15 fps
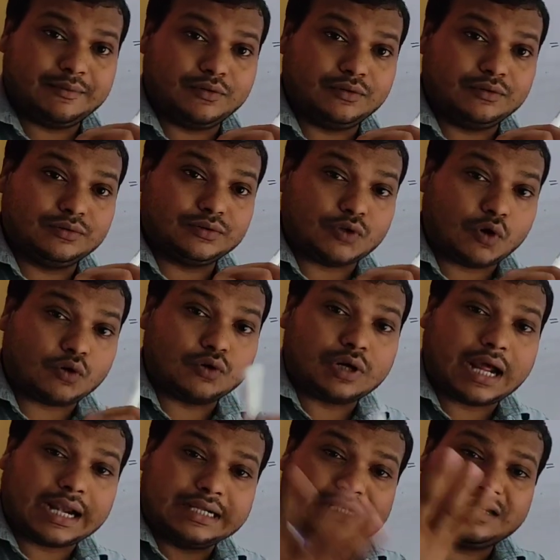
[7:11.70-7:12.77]
এবং যখন
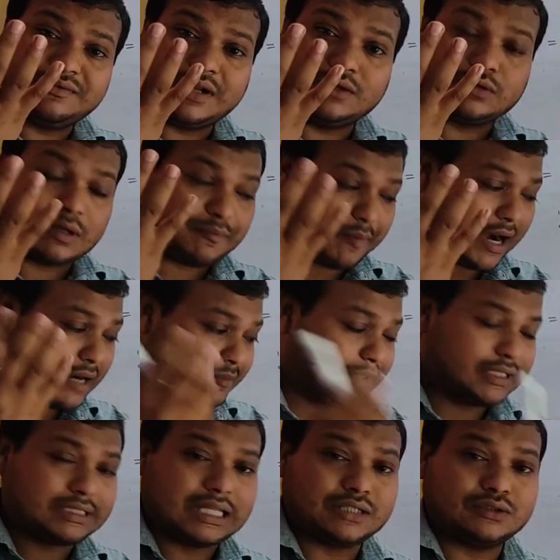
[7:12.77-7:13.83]
কারেন্টের ভ্যালুটা
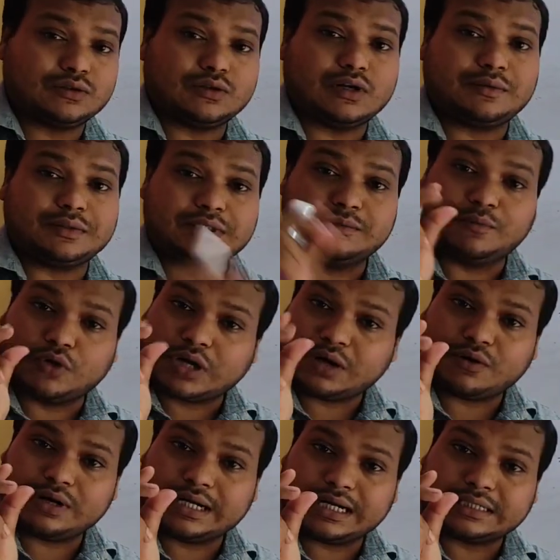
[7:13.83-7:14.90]
বাড়বে তার জন্য আমাদের
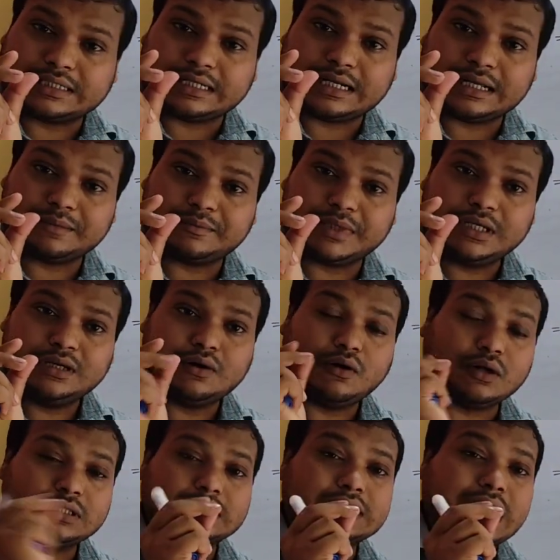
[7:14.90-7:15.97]
মোটা কন্ডাক্টর লাগবে
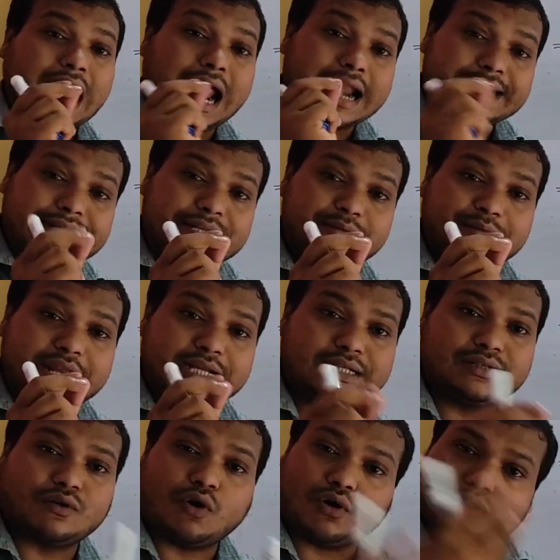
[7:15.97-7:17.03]
অর্থাৎ আলটিমেট
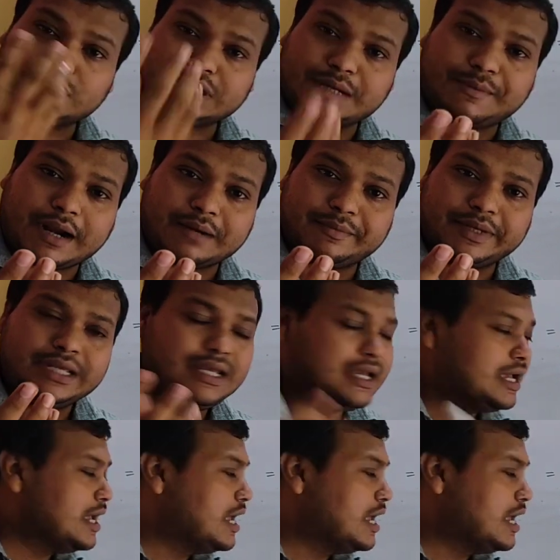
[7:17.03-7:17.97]
খরচটা বাড়বে